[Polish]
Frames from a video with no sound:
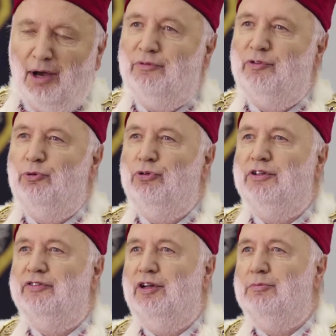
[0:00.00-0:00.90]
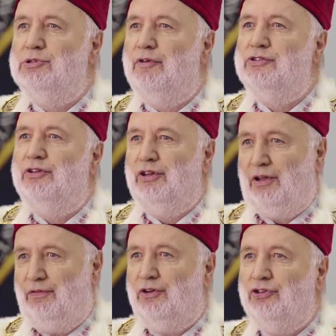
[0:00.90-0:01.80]
aby wspólnie celebrować ten
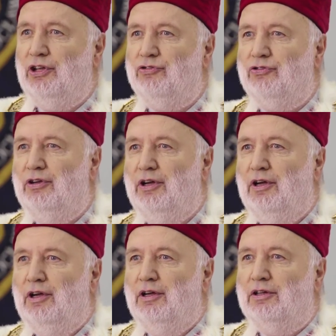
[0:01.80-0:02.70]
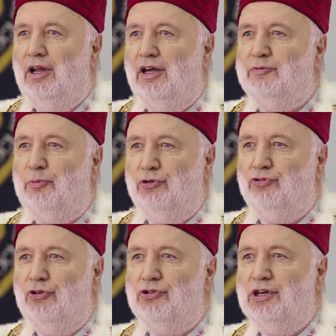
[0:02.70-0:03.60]
najważniejszy dla
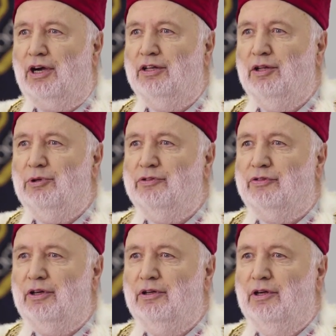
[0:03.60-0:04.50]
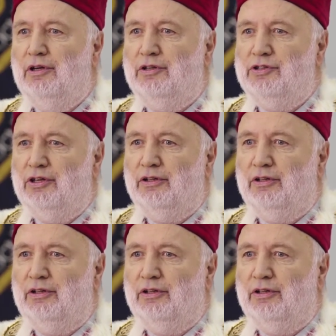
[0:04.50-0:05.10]
społeczności akademickiej dzień.